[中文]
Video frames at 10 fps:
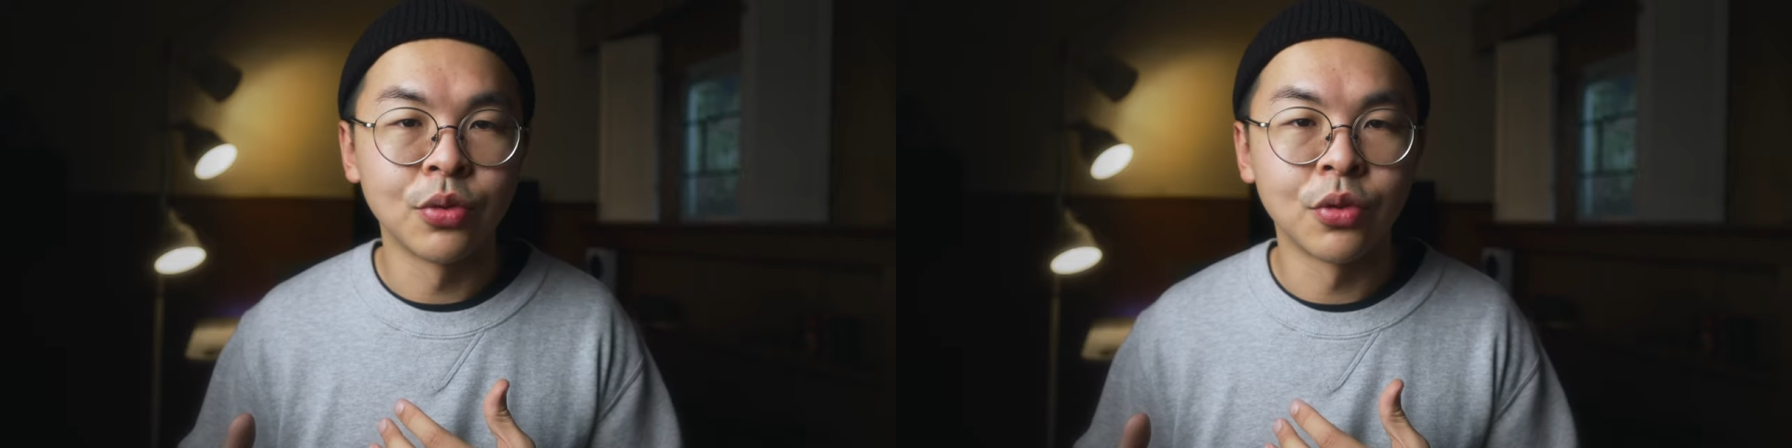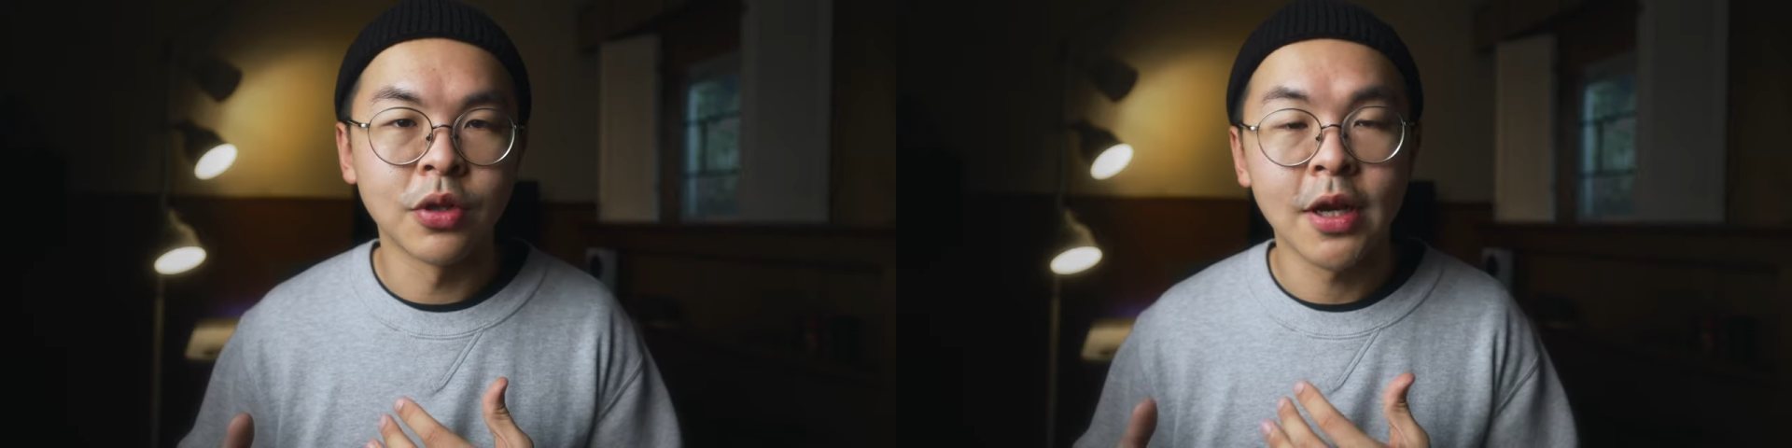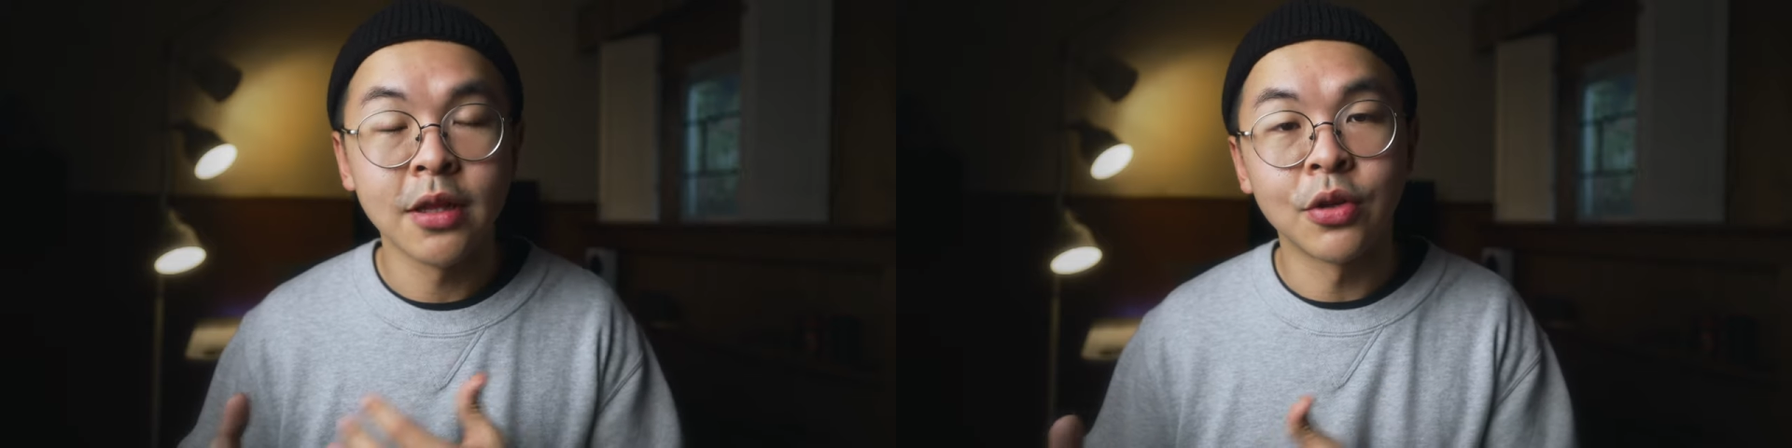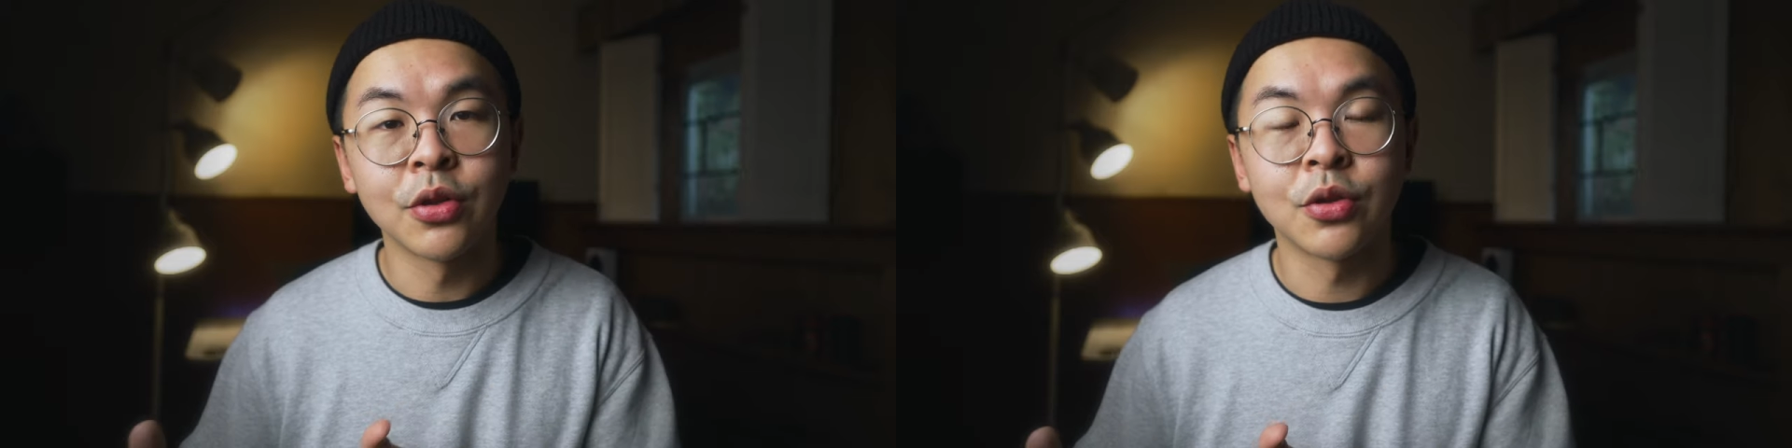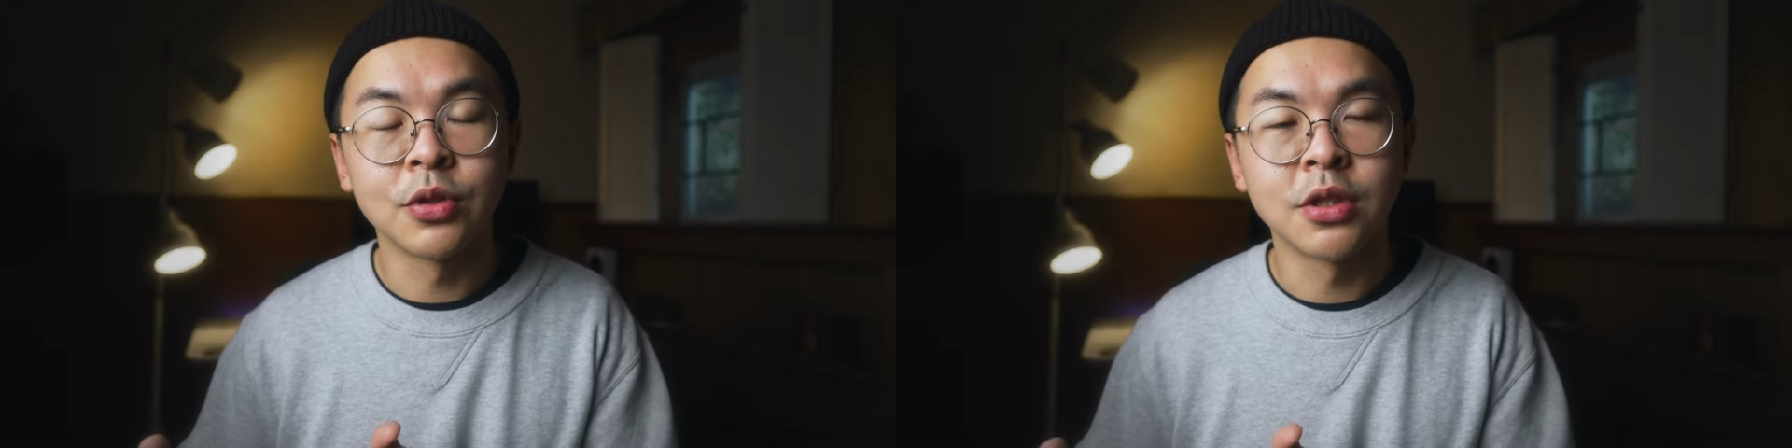果看到
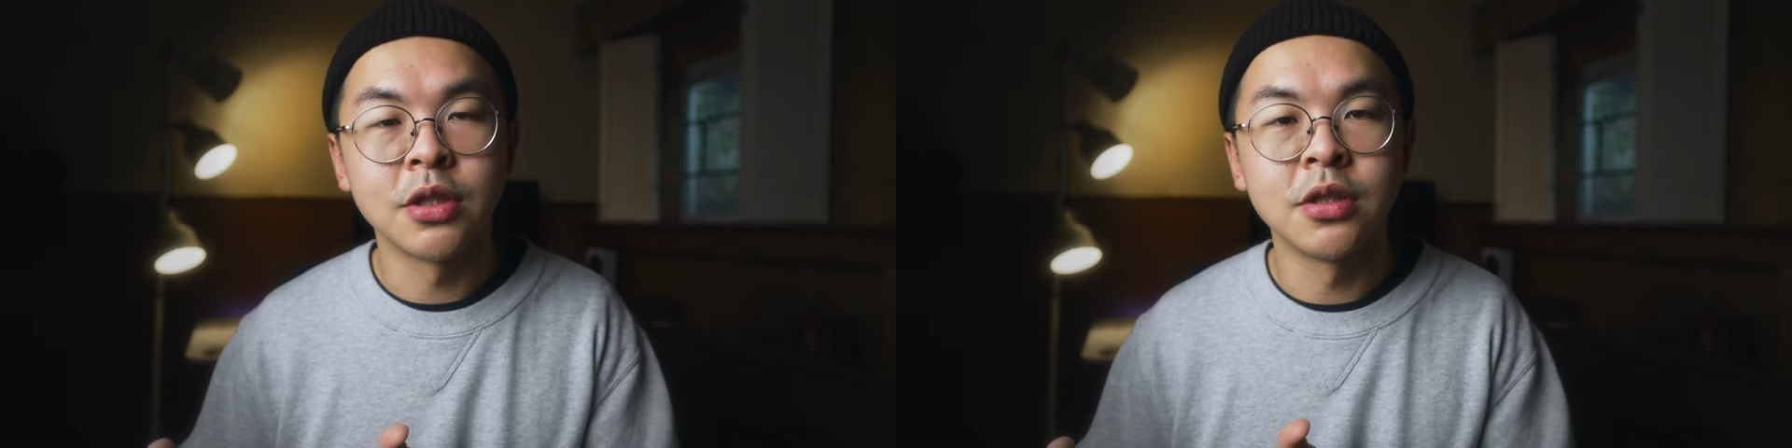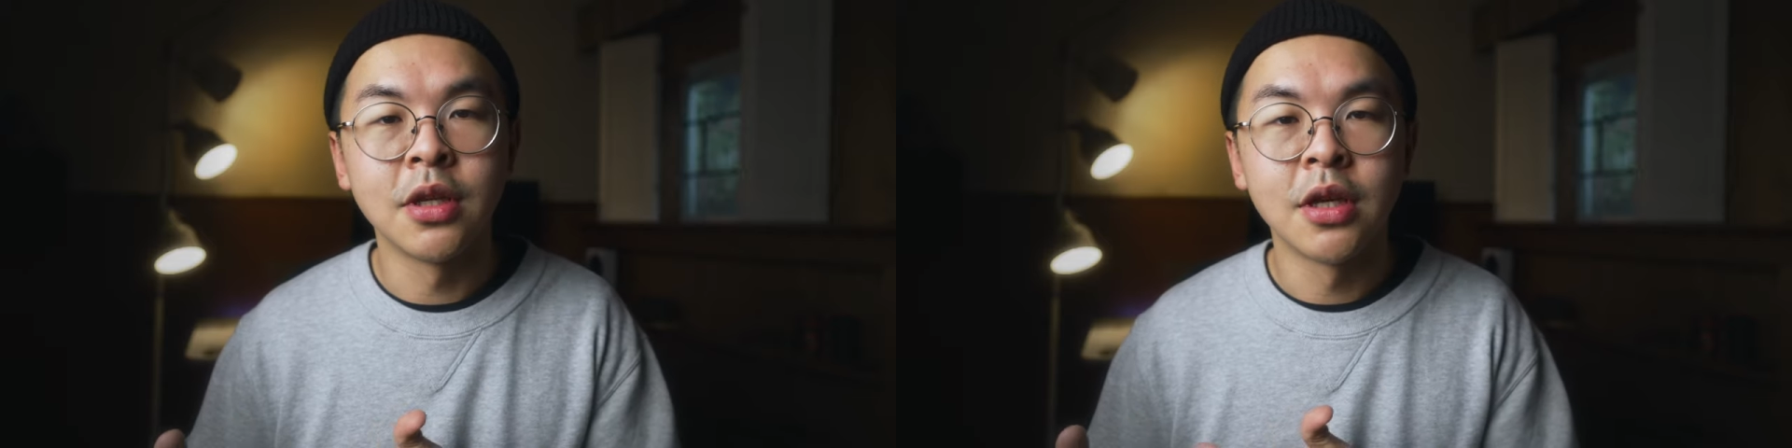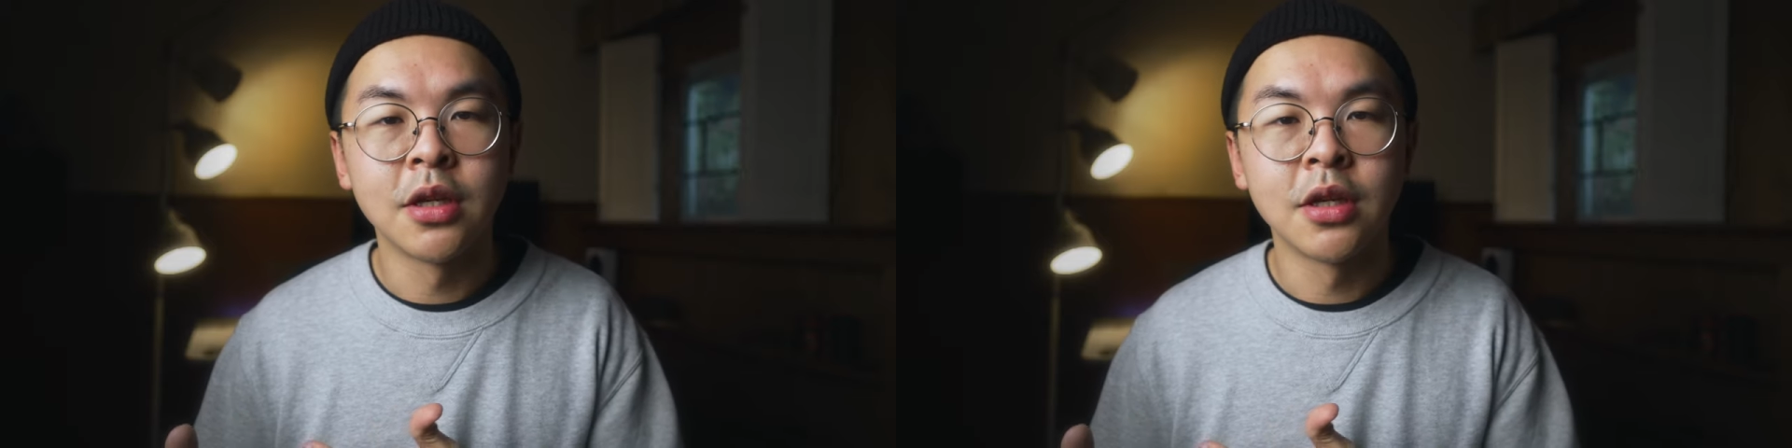的东西。